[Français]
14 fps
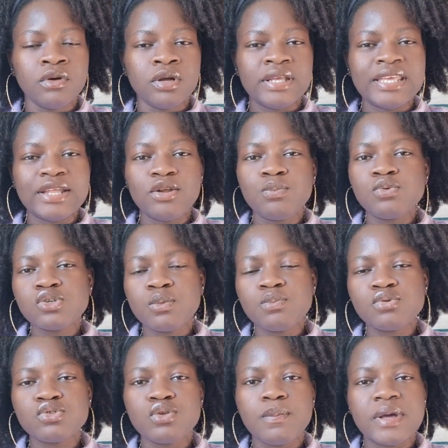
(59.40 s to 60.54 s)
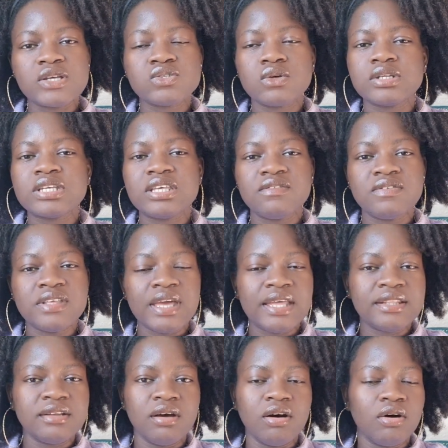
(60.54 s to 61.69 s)
Il y a de plus en plus de personnes qui
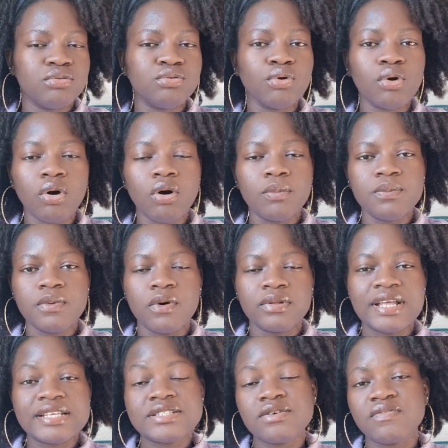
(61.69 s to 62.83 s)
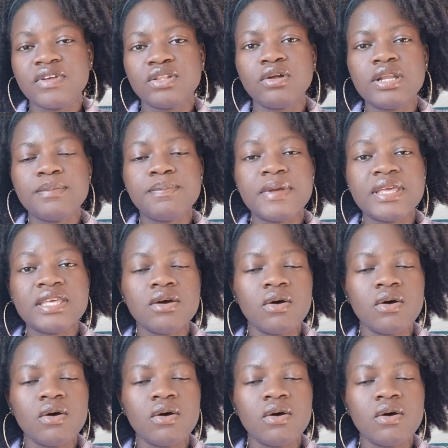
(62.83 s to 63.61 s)
viennent en Europe, en Asie, en fait dans les pays